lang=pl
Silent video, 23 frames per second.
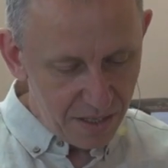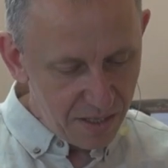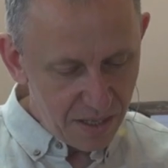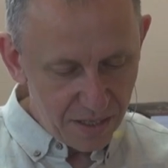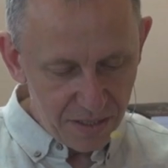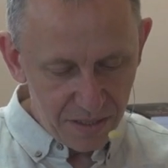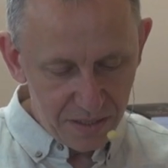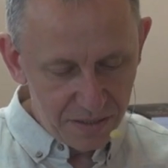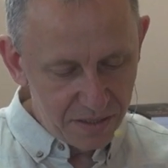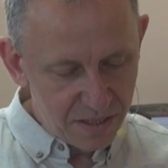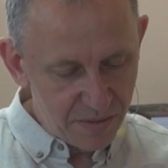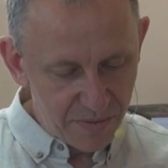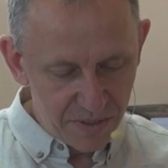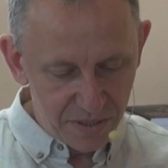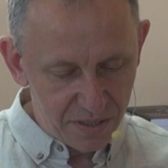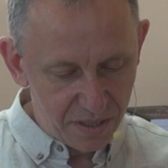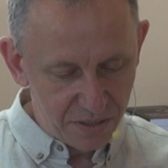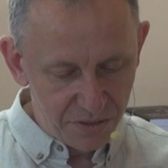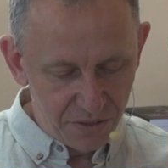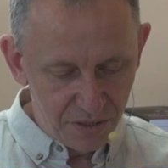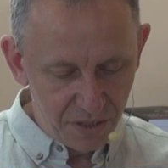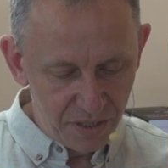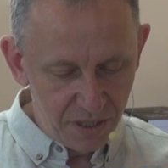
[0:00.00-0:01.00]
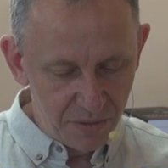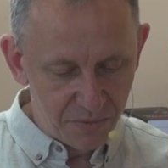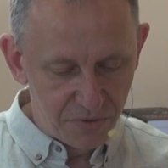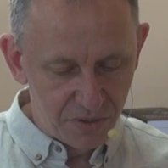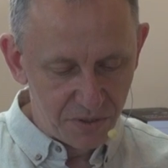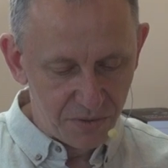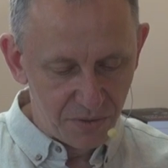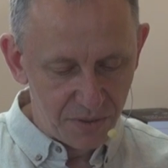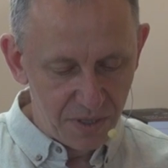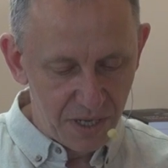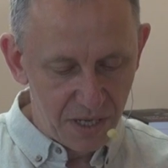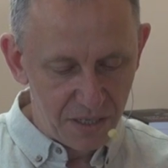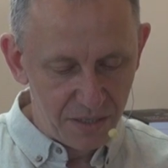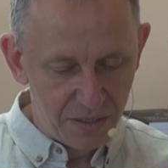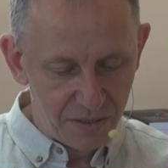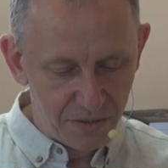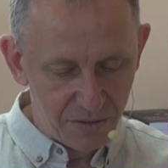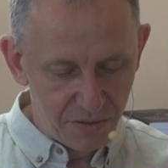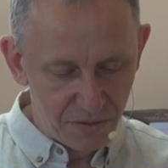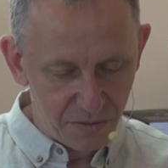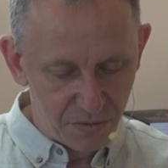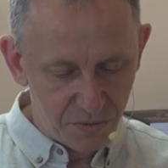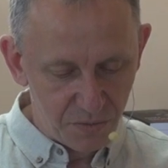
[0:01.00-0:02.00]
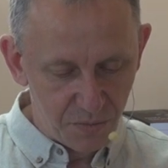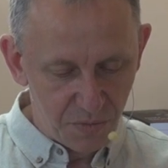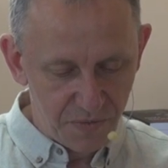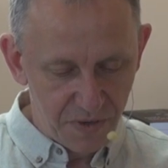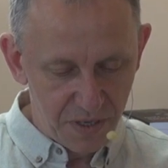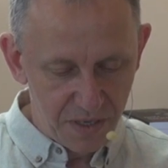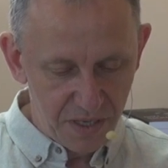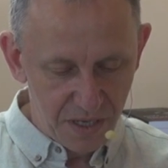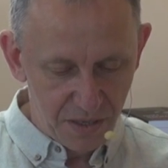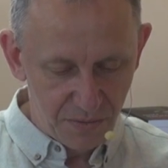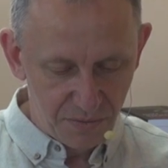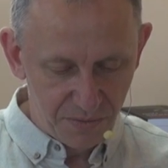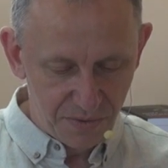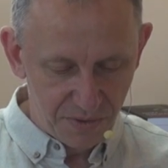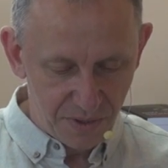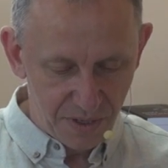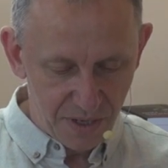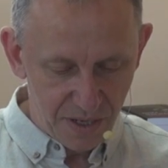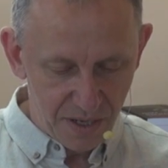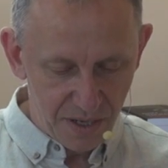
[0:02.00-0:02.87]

Ja nie jestem aż tak silnie przekonany do rozumowania autora,